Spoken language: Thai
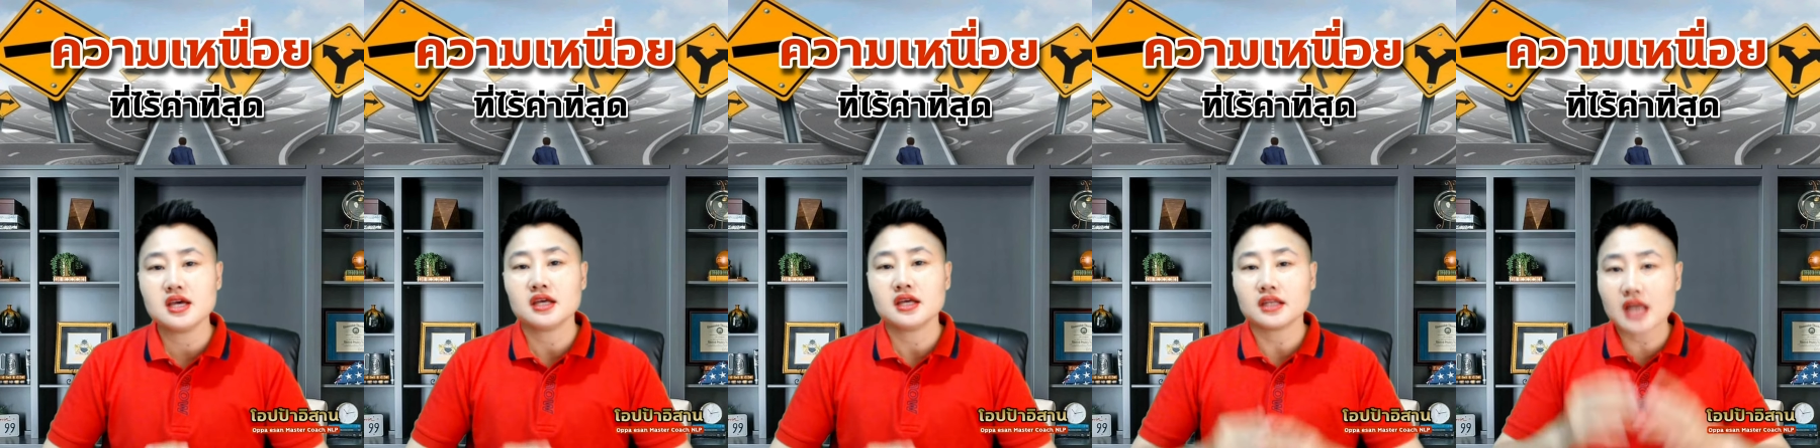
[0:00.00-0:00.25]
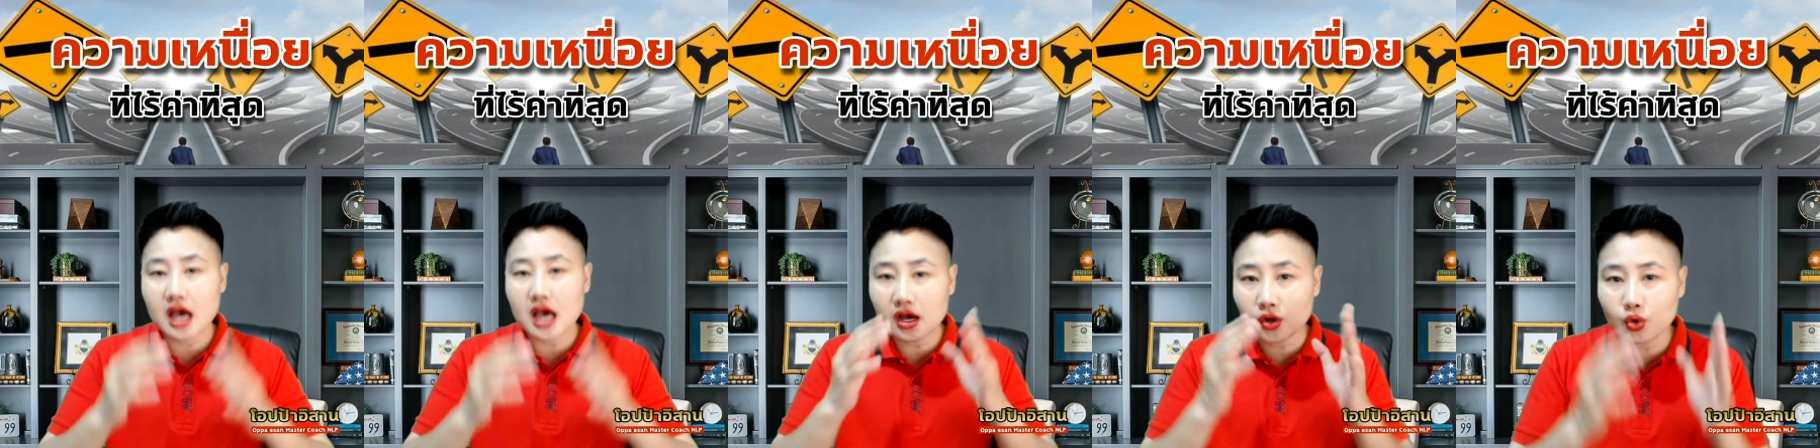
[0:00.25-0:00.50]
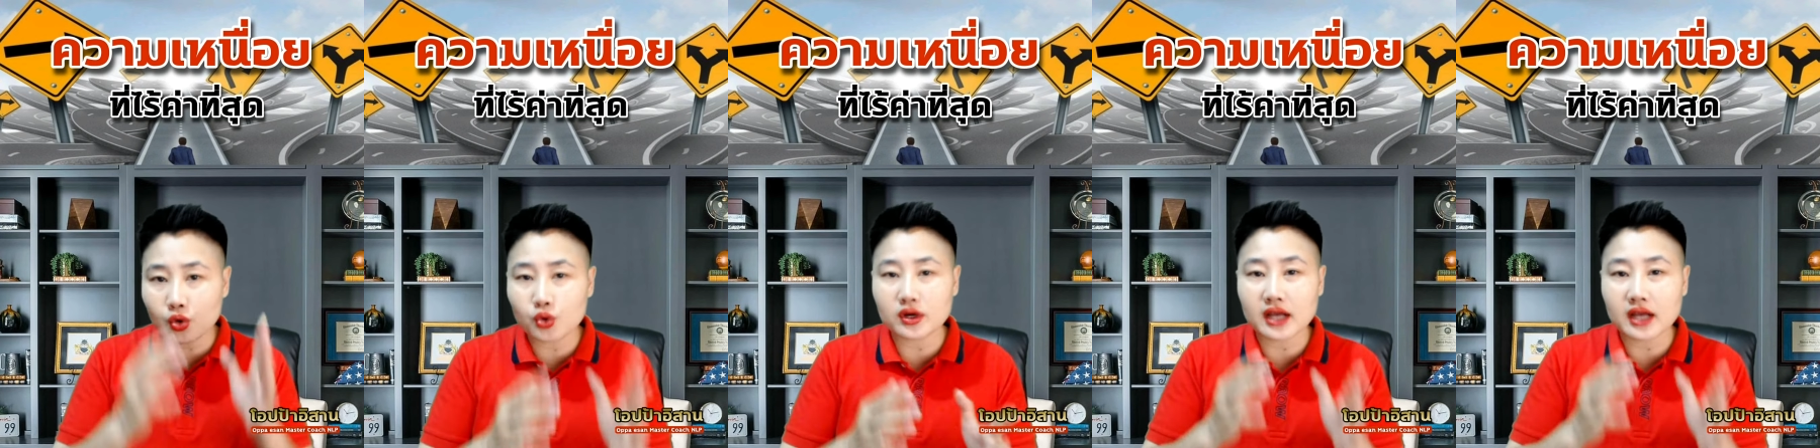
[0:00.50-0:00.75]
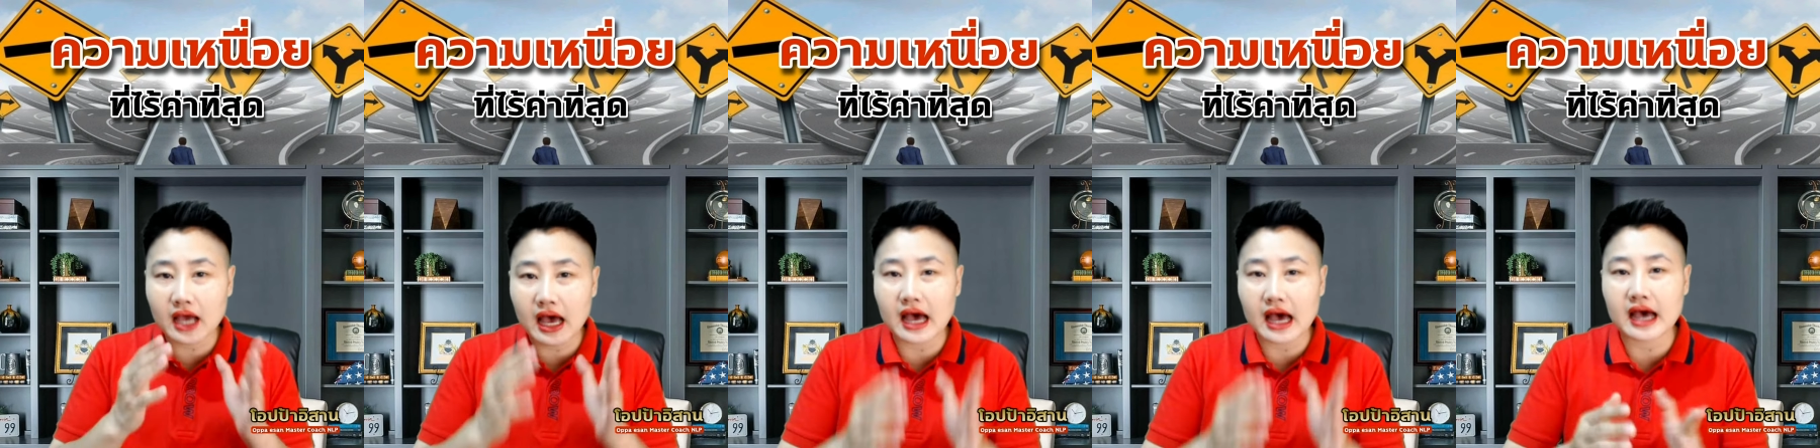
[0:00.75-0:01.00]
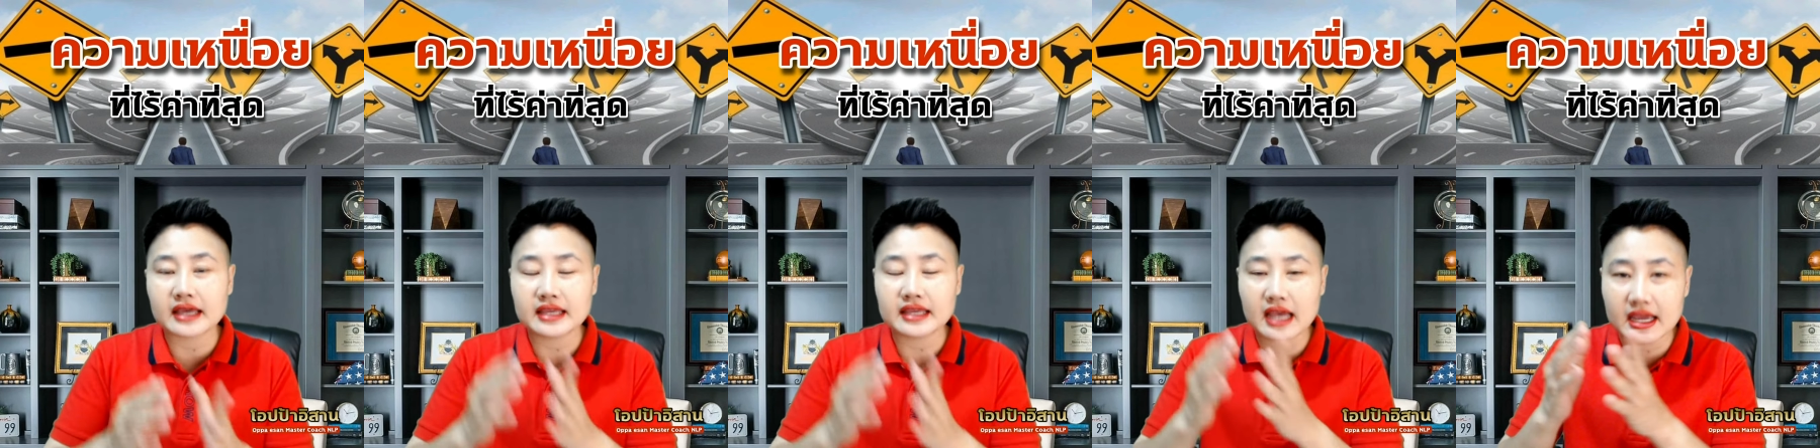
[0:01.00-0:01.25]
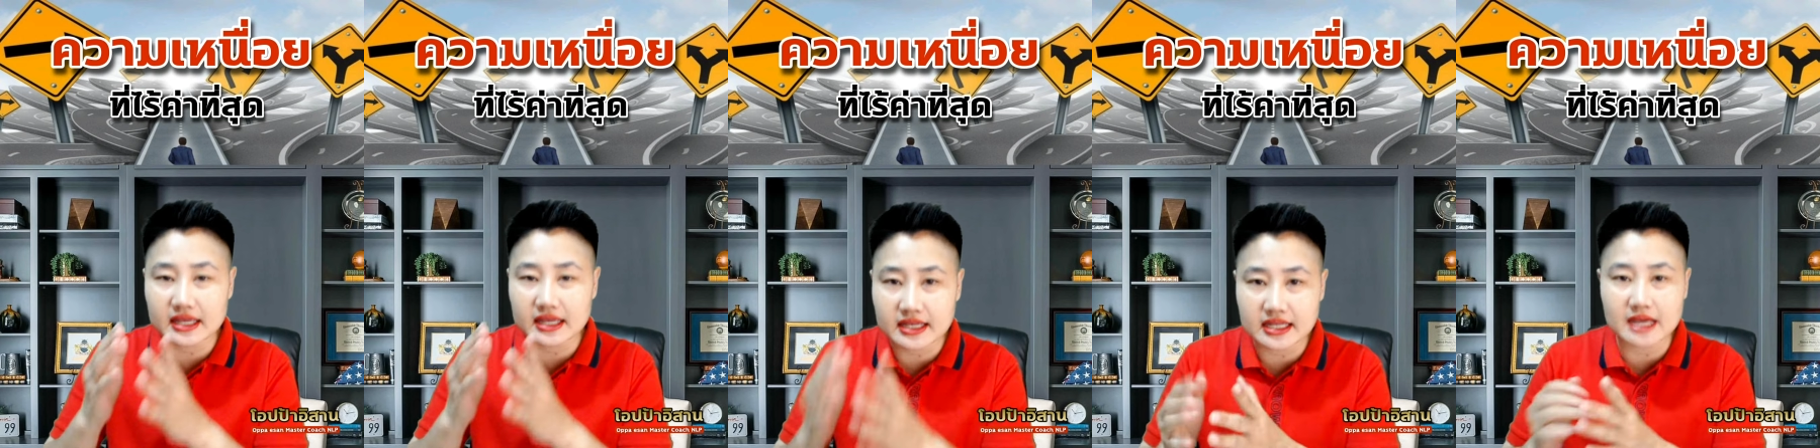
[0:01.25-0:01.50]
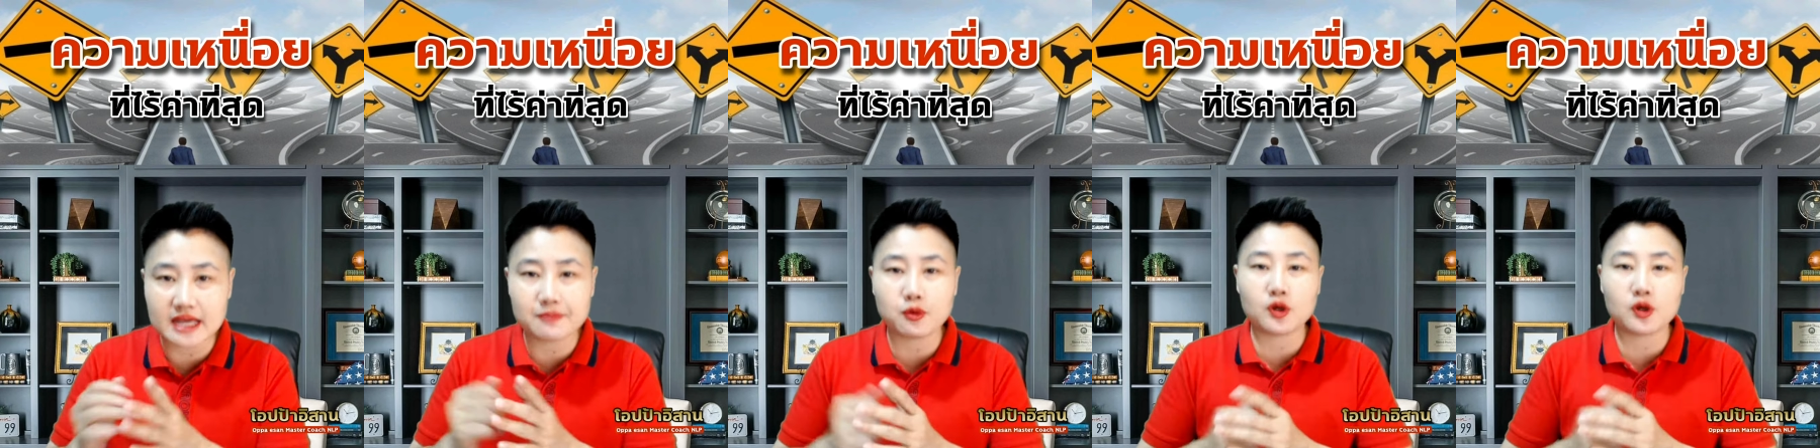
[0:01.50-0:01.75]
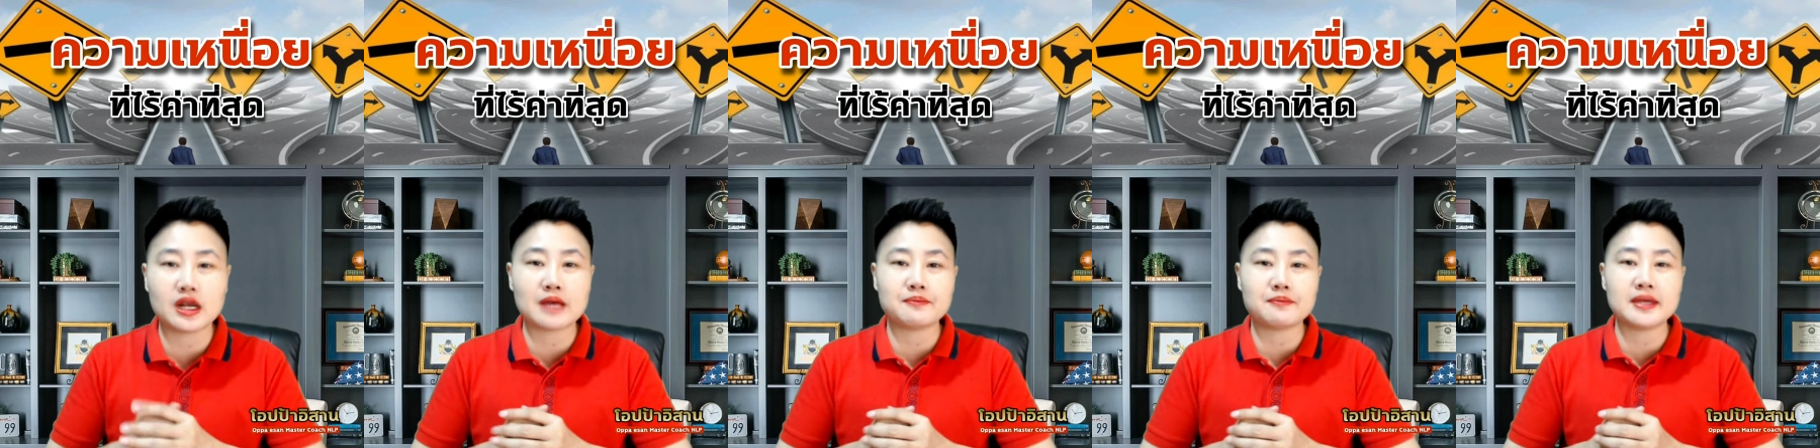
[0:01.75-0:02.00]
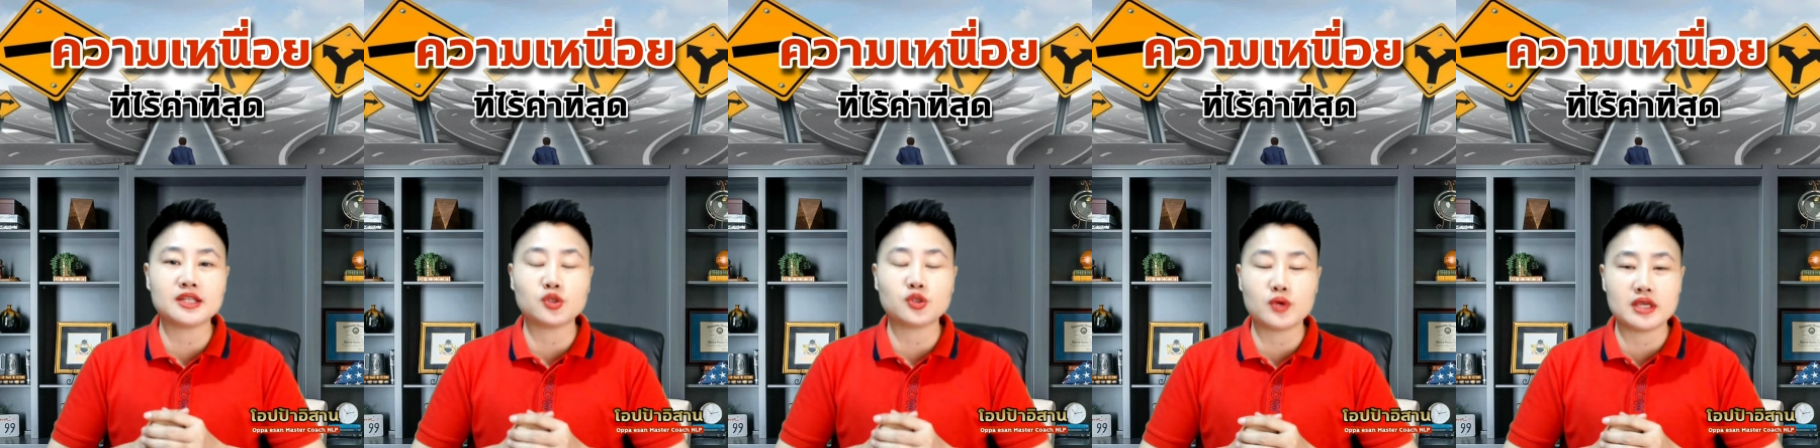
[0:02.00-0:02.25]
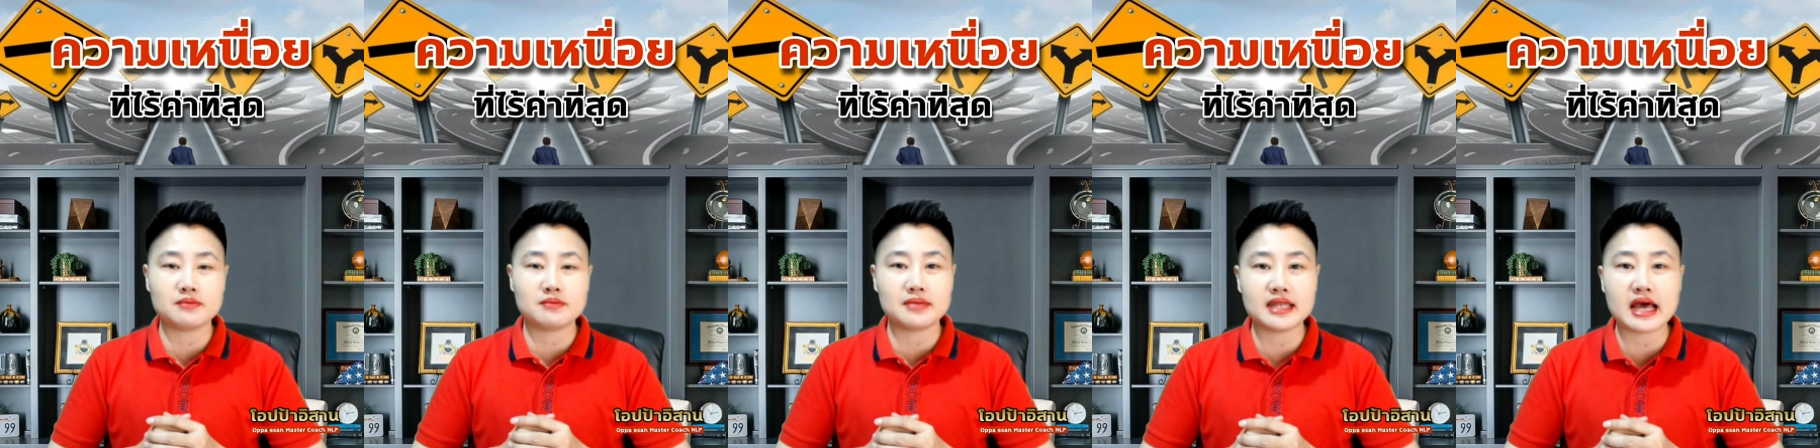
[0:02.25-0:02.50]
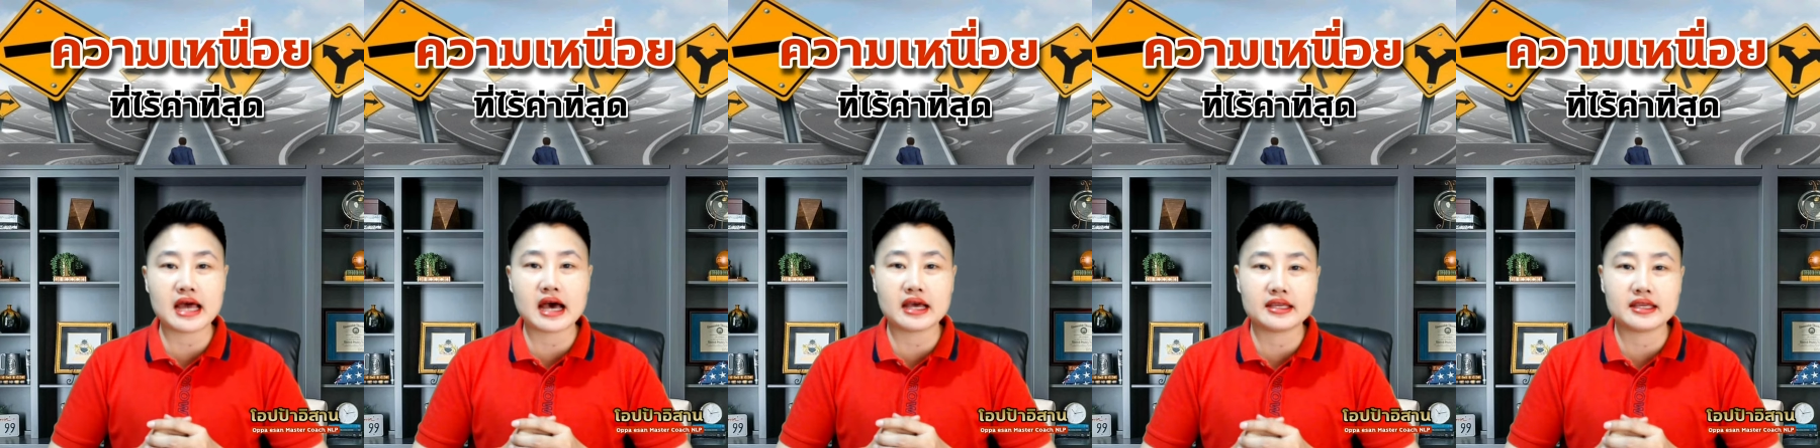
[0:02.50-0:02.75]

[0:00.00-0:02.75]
ถ้าคุณขายไอเดียผลลัพธ์ให้ตัวเองไม่ได้